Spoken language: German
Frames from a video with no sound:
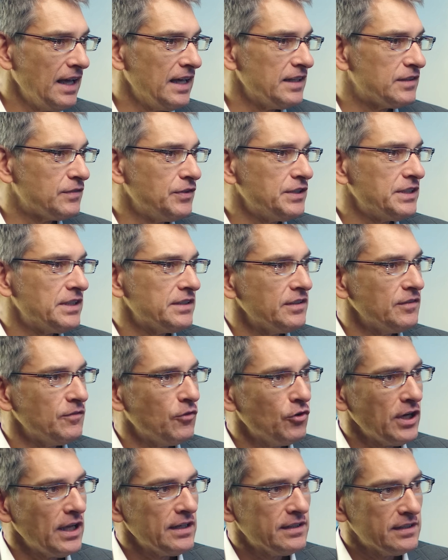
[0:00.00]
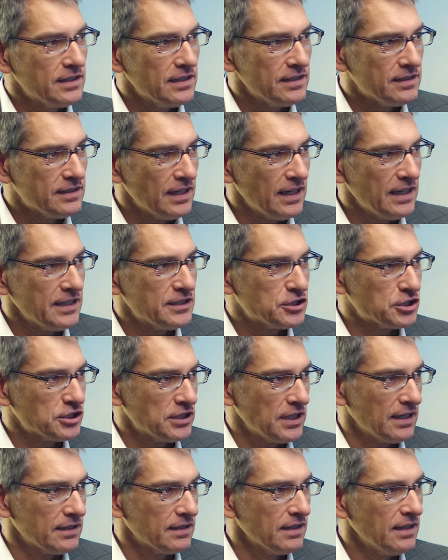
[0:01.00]
Es findet eine Volatilität
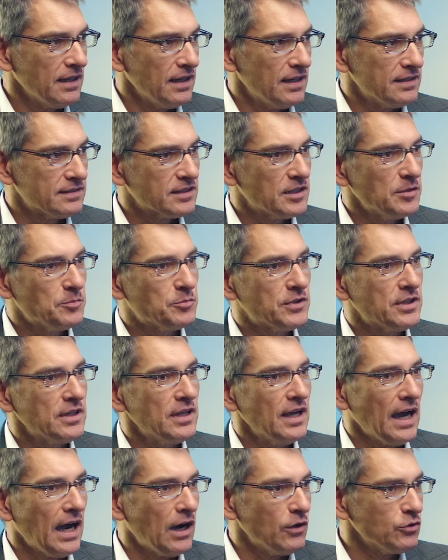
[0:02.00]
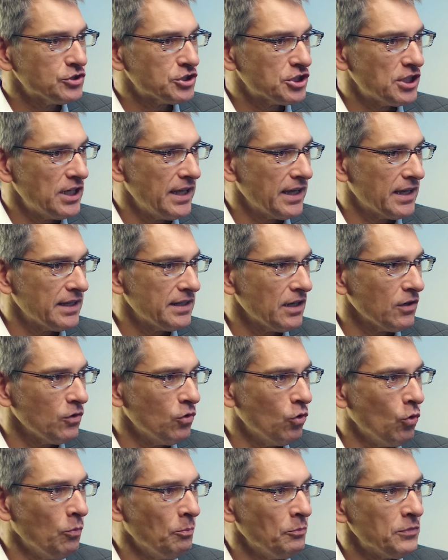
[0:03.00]
statt. Es gibt Ausschläge nach
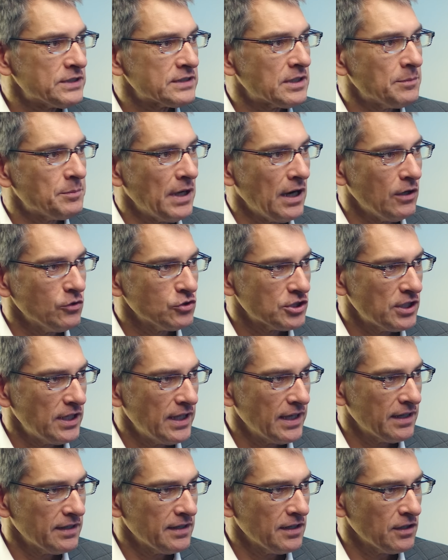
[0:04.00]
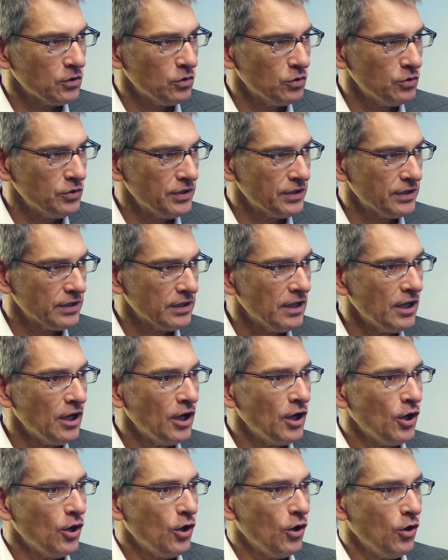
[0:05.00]
oben, es gibt Ausschläge nach unten.
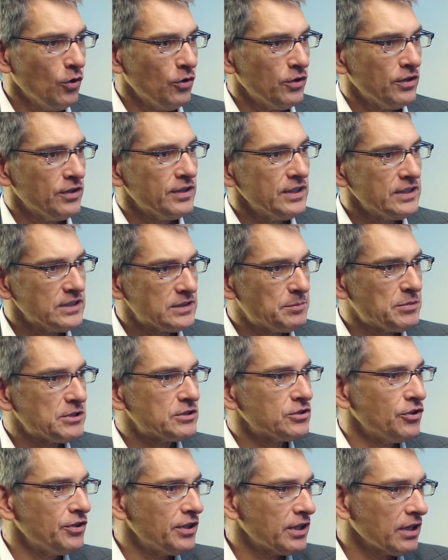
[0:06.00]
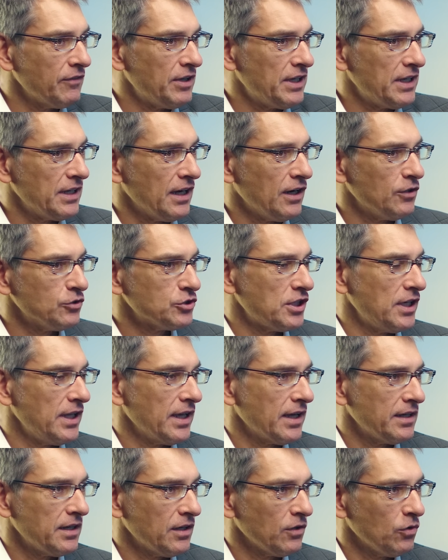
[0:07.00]
Und insbesondere wenn ich
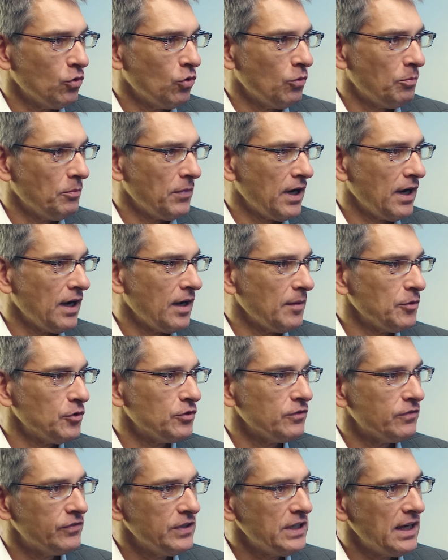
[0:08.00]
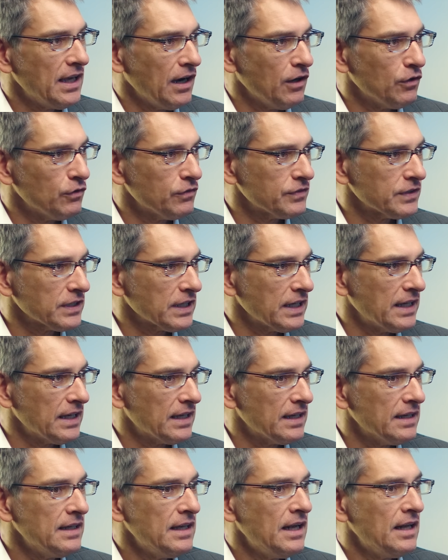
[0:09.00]
Ausschläge nach oben habe und viele
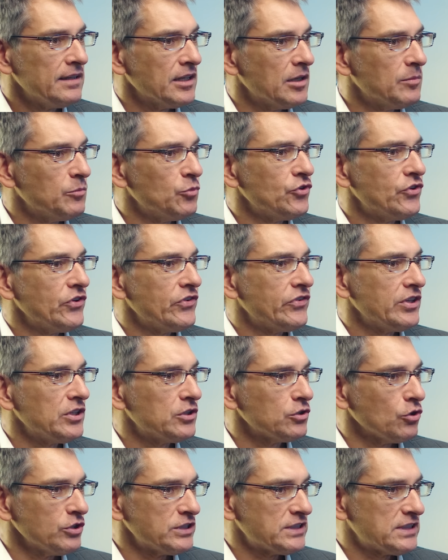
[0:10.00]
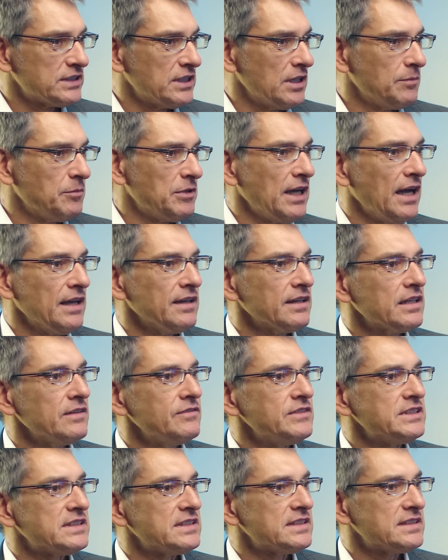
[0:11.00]
Aufträge, dann muss ich sie trotzdem in einer
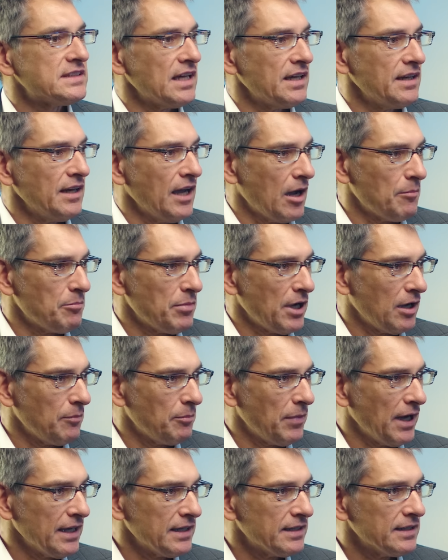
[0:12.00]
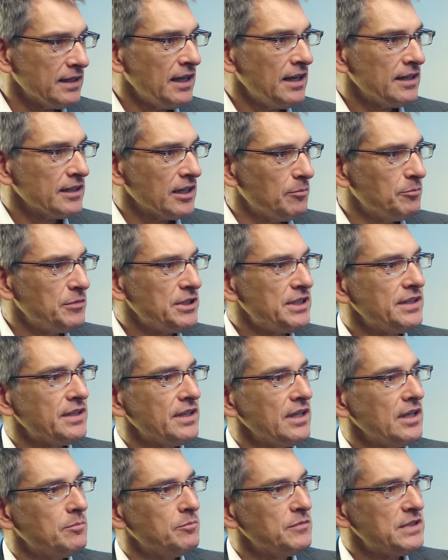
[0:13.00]
gewissen Zeit abarbeiten, damit
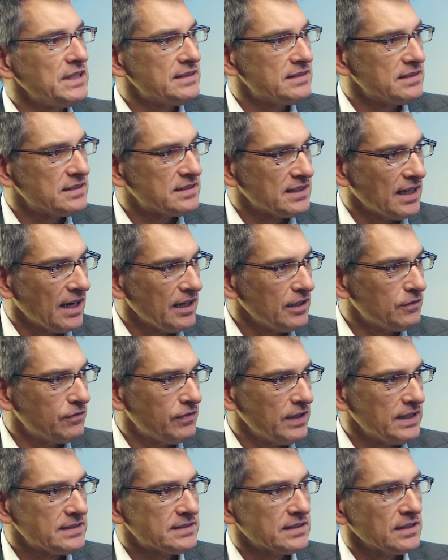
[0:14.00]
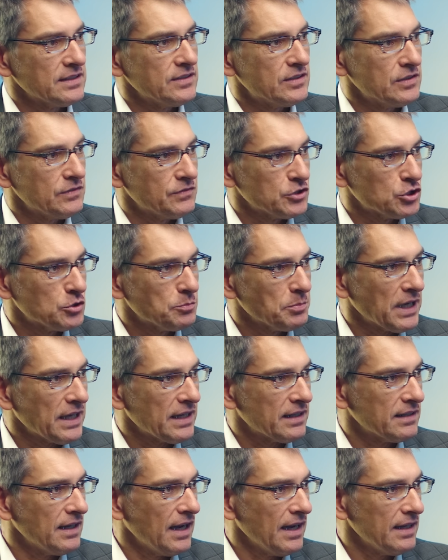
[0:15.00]
ich eben diese Zeitfenster, diese
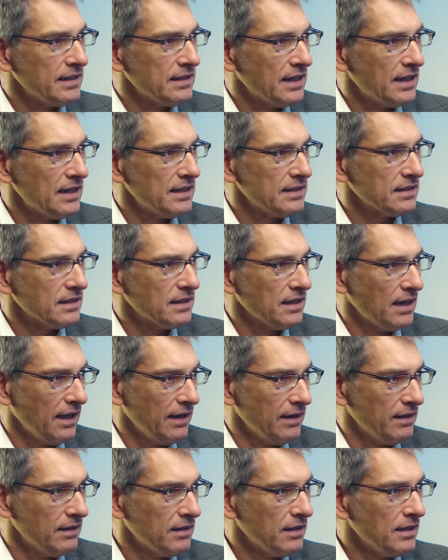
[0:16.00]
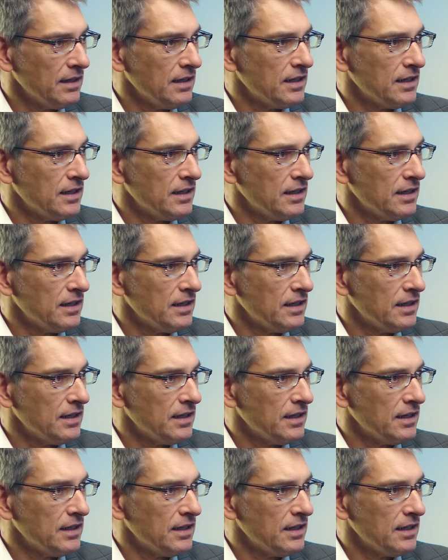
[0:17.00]
Versprechen einhalten kann.